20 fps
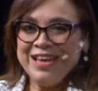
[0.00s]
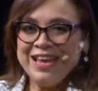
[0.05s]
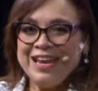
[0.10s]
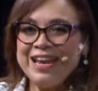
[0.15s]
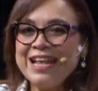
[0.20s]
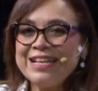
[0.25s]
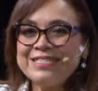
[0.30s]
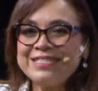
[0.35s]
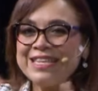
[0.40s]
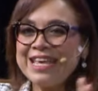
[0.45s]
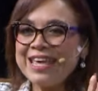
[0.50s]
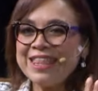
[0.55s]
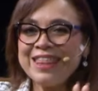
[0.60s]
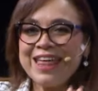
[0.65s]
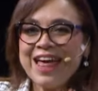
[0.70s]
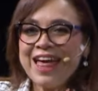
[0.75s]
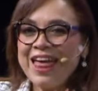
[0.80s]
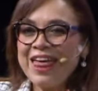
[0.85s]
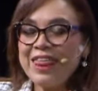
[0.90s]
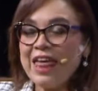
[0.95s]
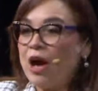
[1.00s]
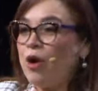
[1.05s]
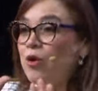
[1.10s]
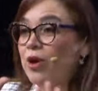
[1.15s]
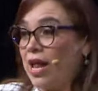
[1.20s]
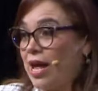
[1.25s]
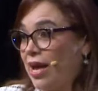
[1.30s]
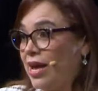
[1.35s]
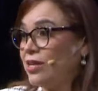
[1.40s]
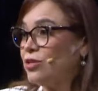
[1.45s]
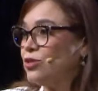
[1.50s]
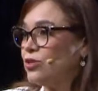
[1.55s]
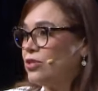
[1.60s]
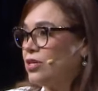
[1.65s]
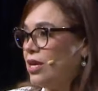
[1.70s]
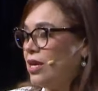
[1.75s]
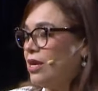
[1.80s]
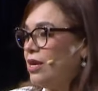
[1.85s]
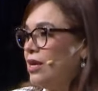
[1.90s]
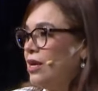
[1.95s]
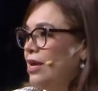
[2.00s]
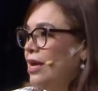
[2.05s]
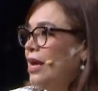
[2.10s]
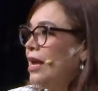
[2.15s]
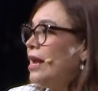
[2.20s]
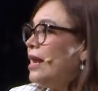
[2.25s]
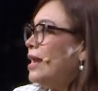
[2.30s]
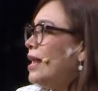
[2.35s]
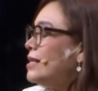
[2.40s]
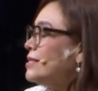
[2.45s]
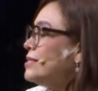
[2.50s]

La ansiedad, ahora, eso sí, la